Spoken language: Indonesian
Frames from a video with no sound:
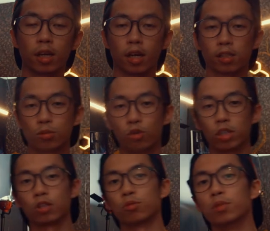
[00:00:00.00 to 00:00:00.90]
karena
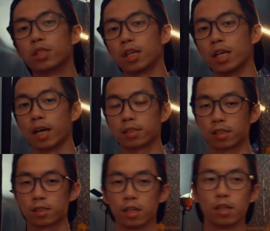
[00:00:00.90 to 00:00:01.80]
semuanya langsung bisa
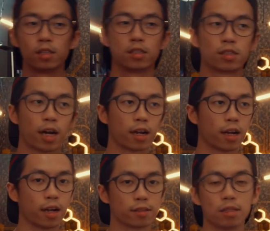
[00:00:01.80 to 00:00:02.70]
diakses
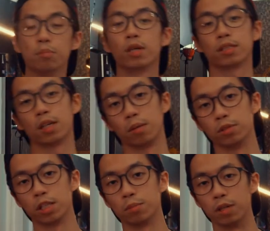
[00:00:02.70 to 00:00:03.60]
secara seamless lah
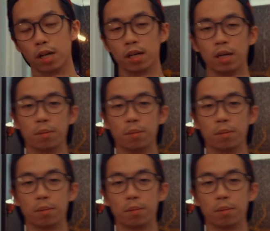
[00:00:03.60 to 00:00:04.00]
bisa dibilang.